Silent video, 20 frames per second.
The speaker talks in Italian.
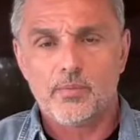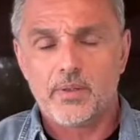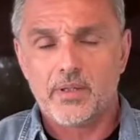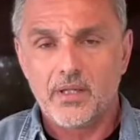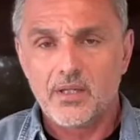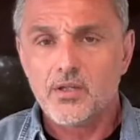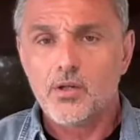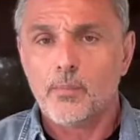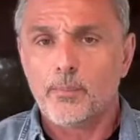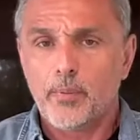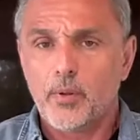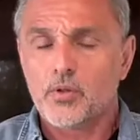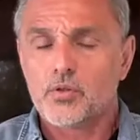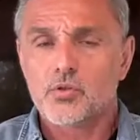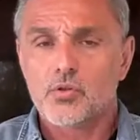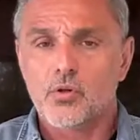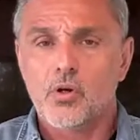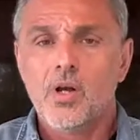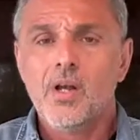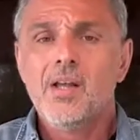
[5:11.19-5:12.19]
perché io
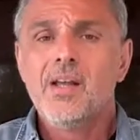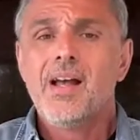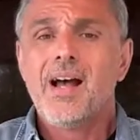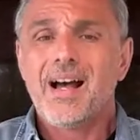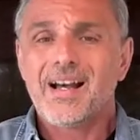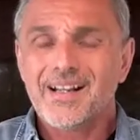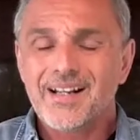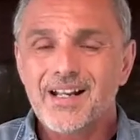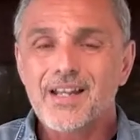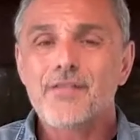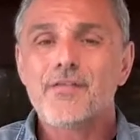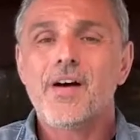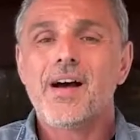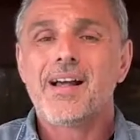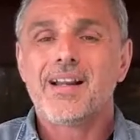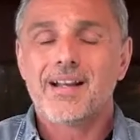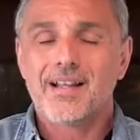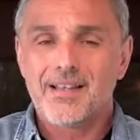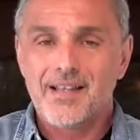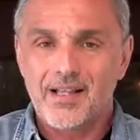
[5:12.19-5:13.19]
posso
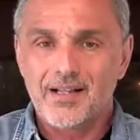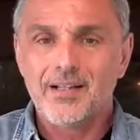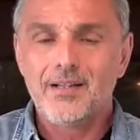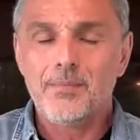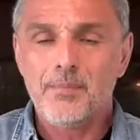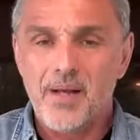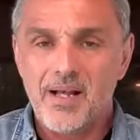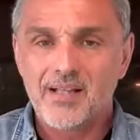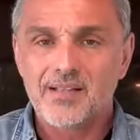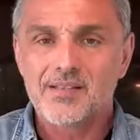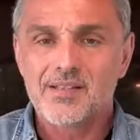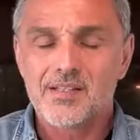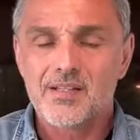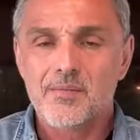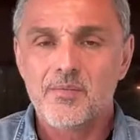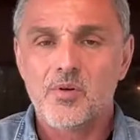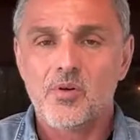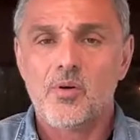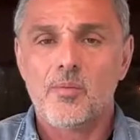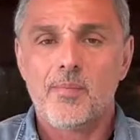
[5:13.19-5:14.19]
arrivare a dare il
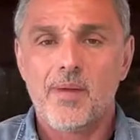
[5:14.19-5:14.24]
massimo,